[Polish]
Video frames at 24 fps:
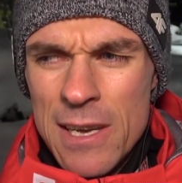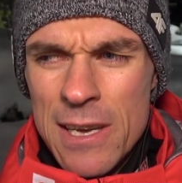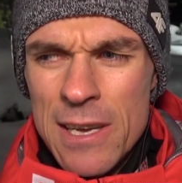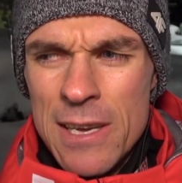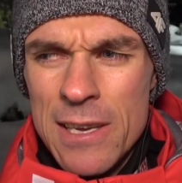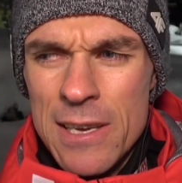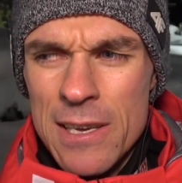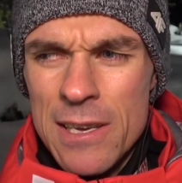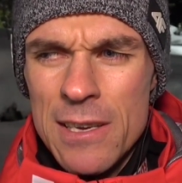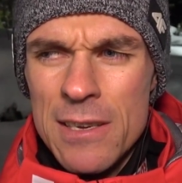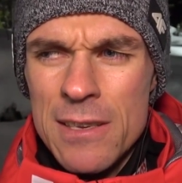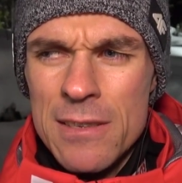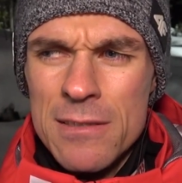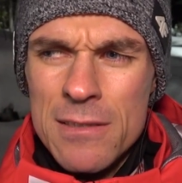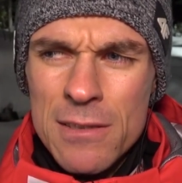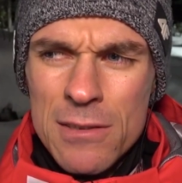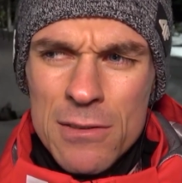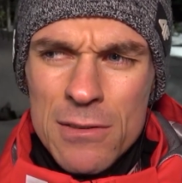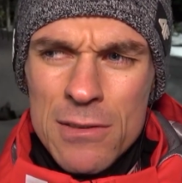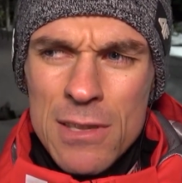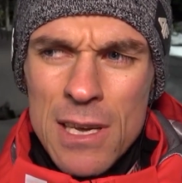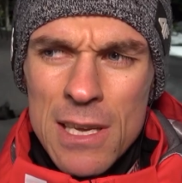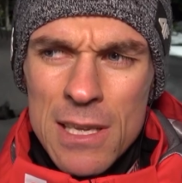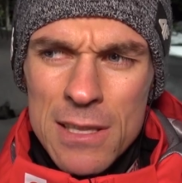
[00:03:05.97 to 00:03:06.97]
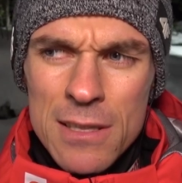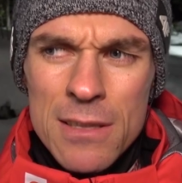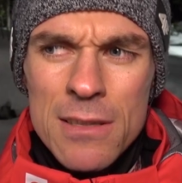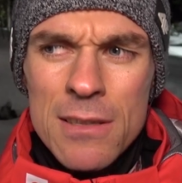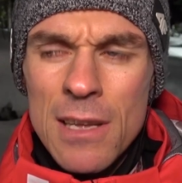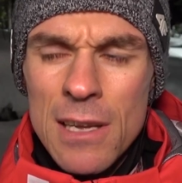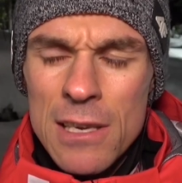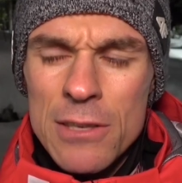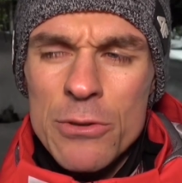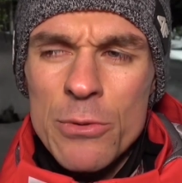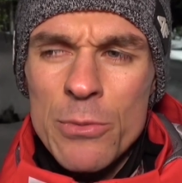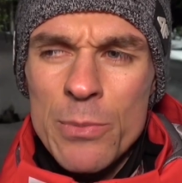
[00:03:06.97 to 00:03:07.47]
e, tylko na
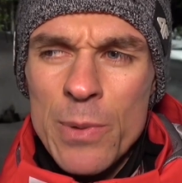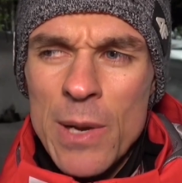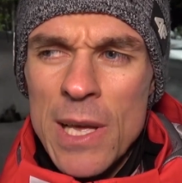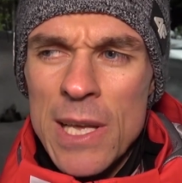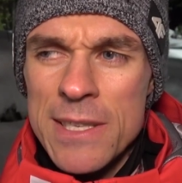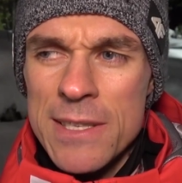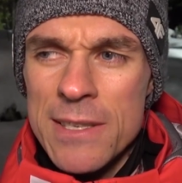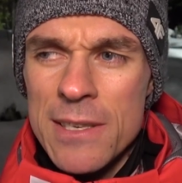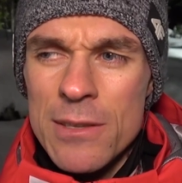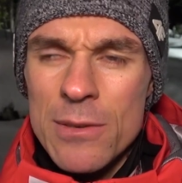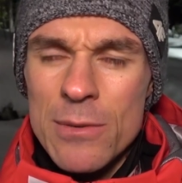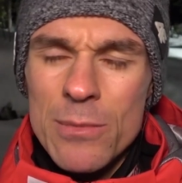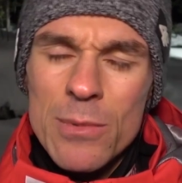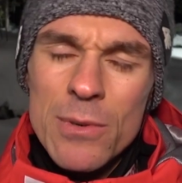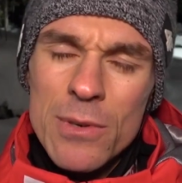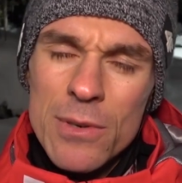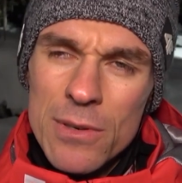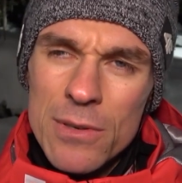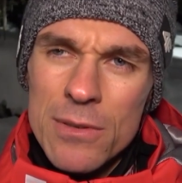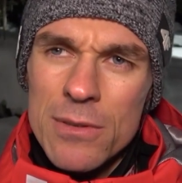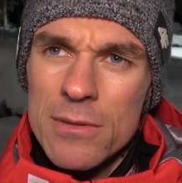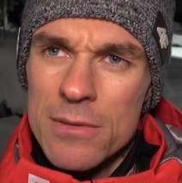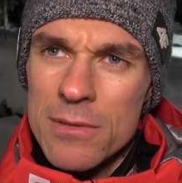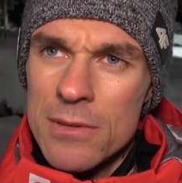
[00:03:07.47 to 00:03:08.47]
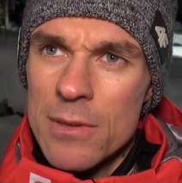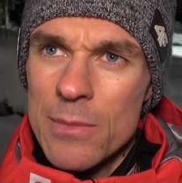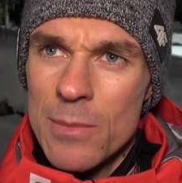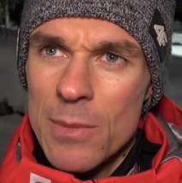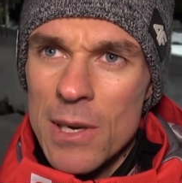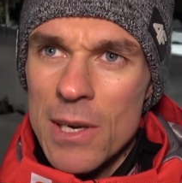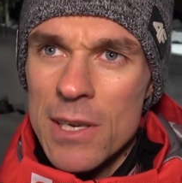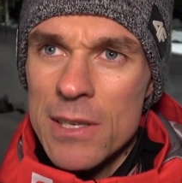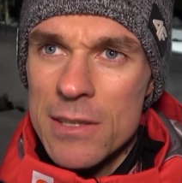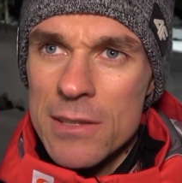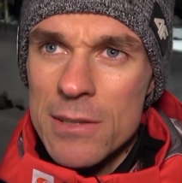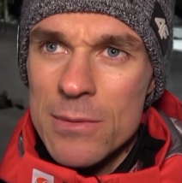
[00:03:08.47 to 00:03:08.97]
dalszą pracę, no bo
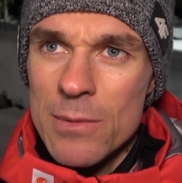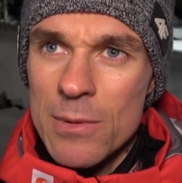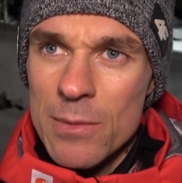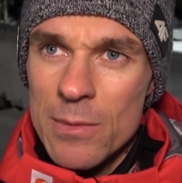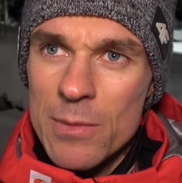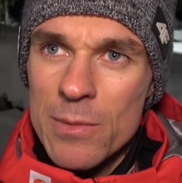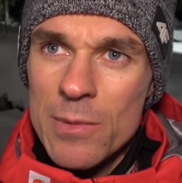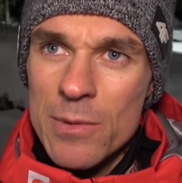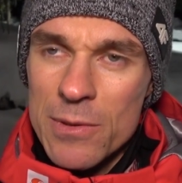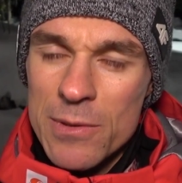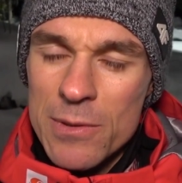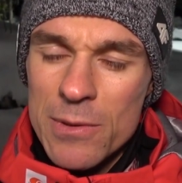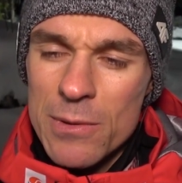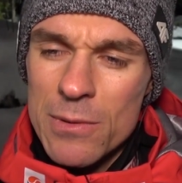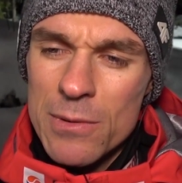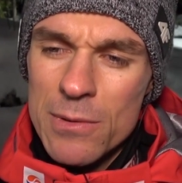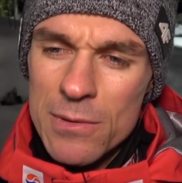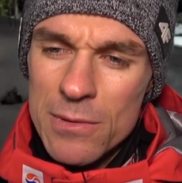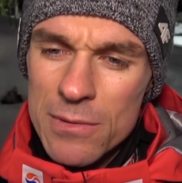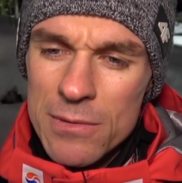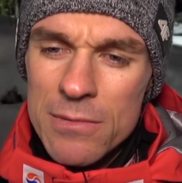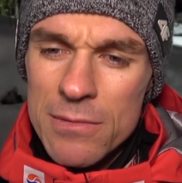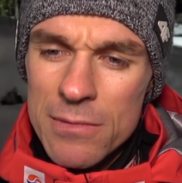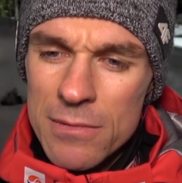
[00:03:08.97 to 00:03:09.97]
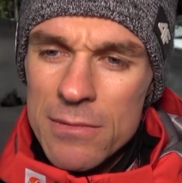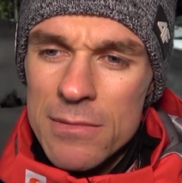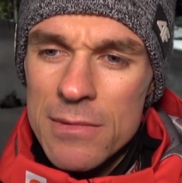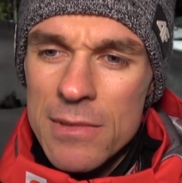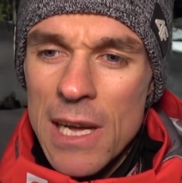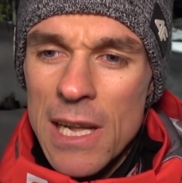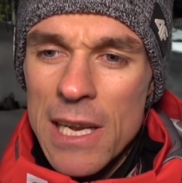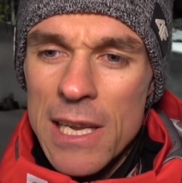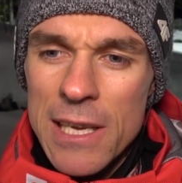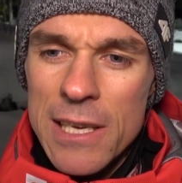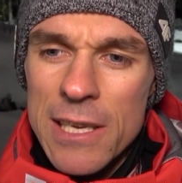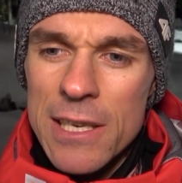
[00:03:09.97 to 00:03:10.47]
trzeba, trzeba po prostu
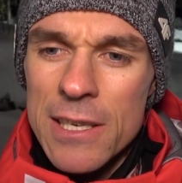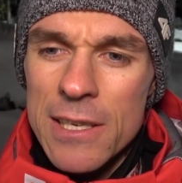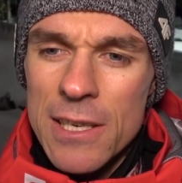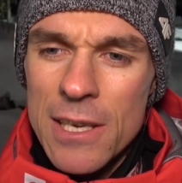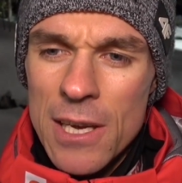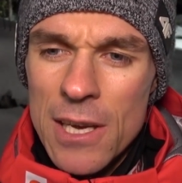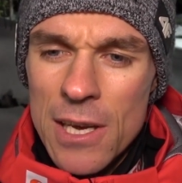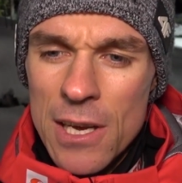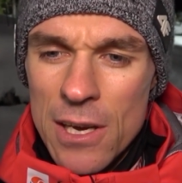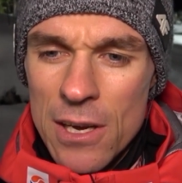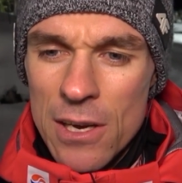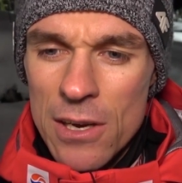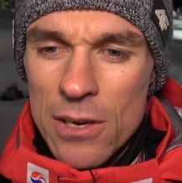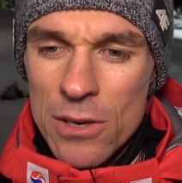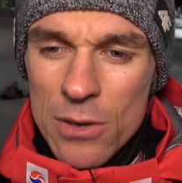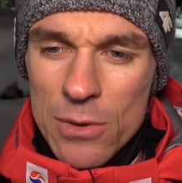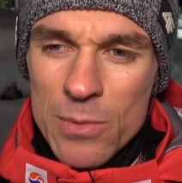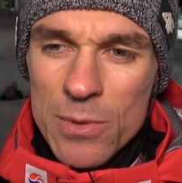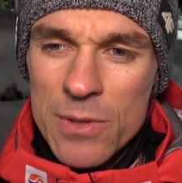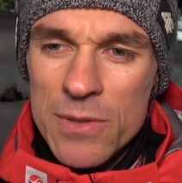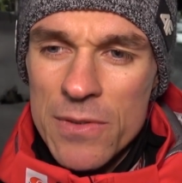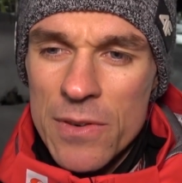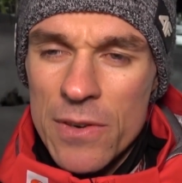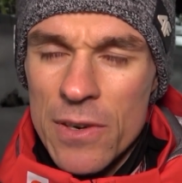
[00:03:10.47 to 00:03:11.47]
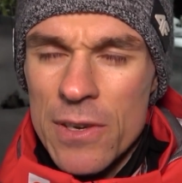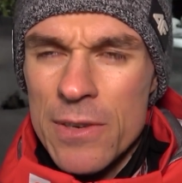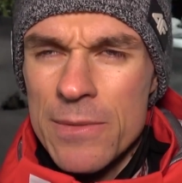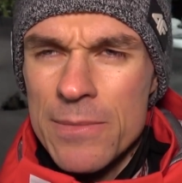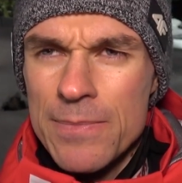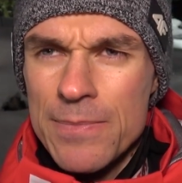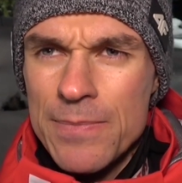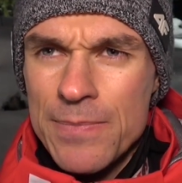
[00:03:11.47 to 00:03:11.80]
dalej robić swoje.